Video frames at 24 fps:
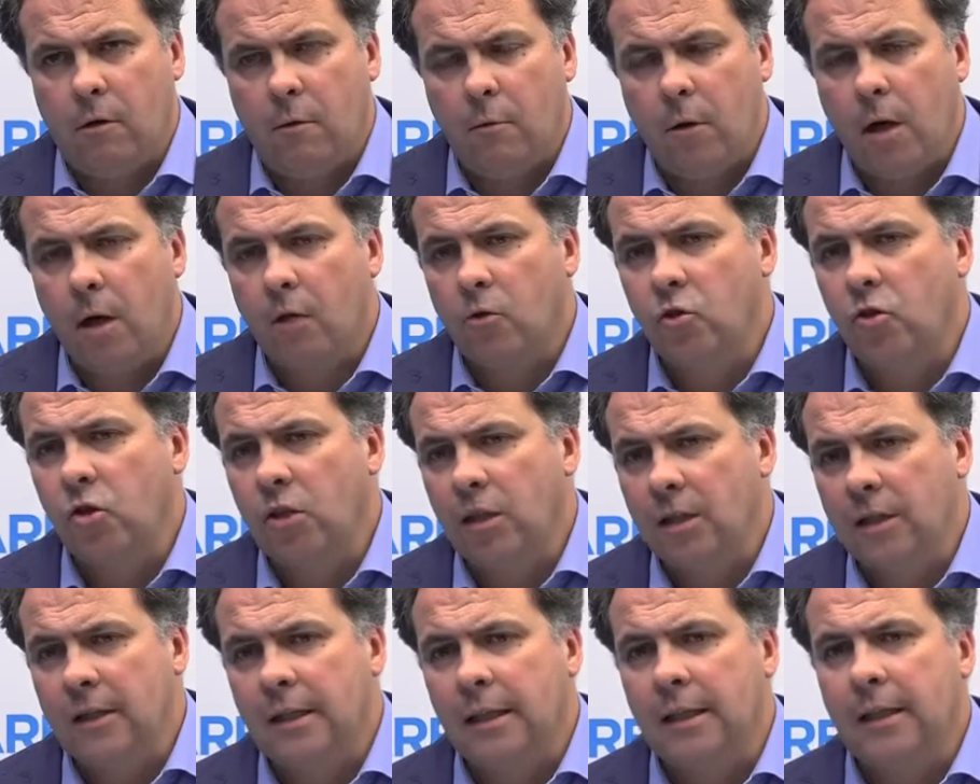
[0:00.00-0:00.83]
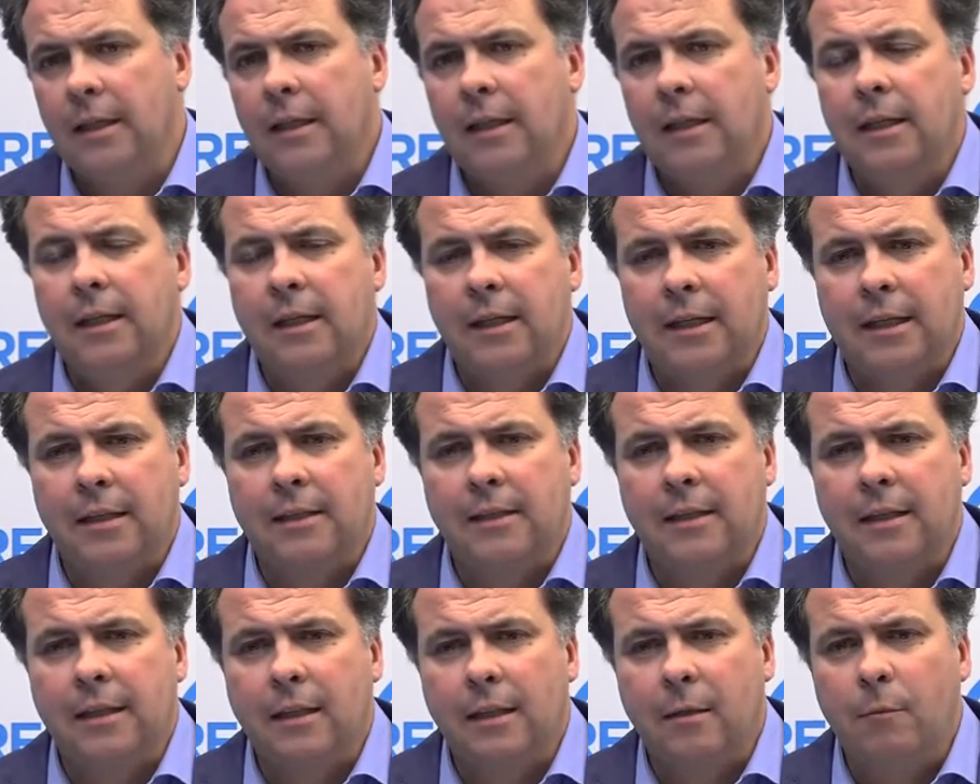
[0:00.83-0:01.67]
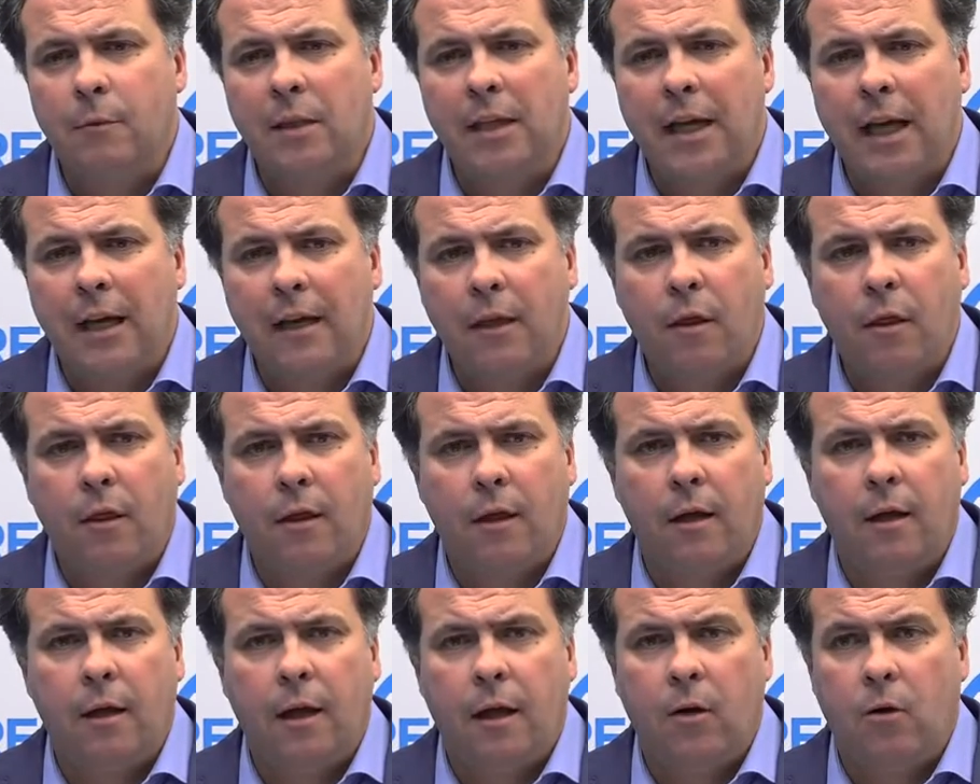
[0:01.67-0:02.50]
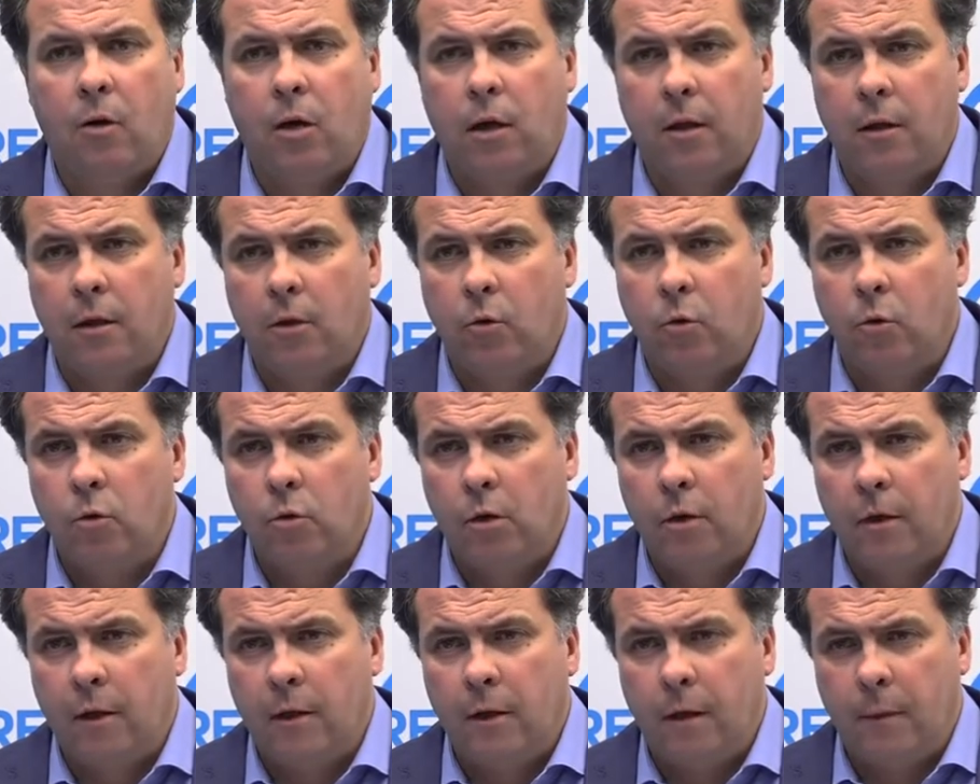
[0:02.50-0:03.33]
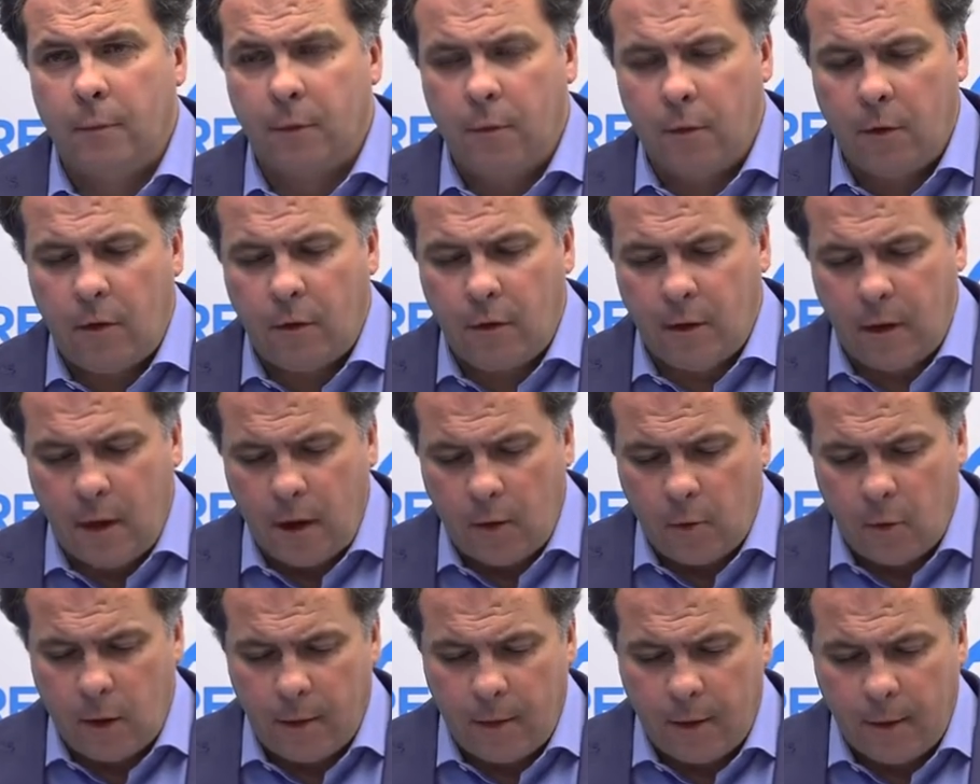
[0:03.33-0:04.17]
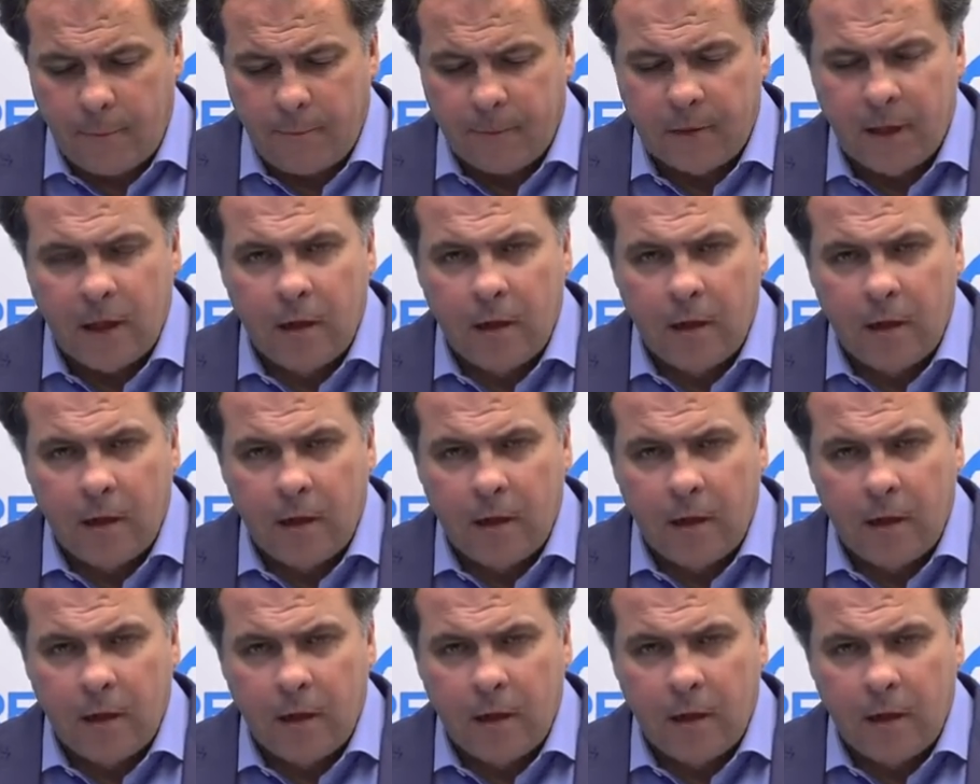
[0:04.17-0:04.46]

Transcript: vamos a consentir que se criminalice a los agricultores de la provincia de Huelva,